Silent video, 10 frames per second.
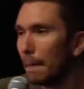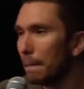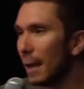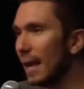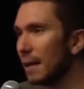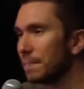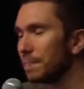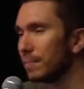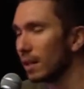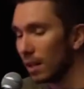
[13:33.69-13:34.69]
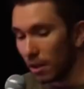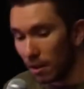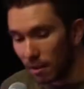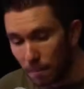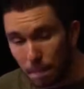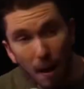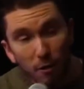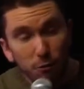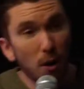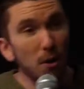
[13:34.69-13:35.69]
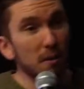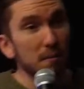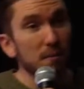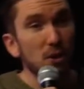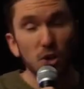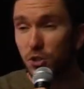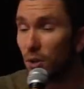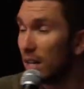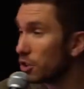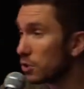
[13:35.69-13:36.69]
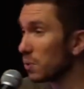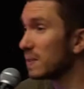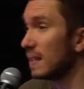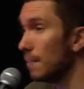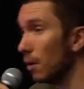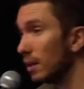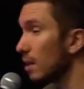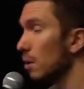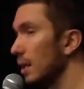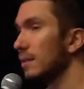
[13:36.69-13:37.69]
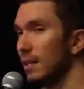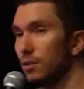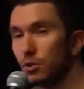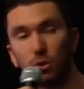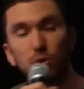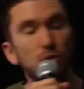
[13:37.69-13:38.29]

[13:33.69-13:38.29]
Mais parfois, lorsque les gens sont tellement déconnectés de ce que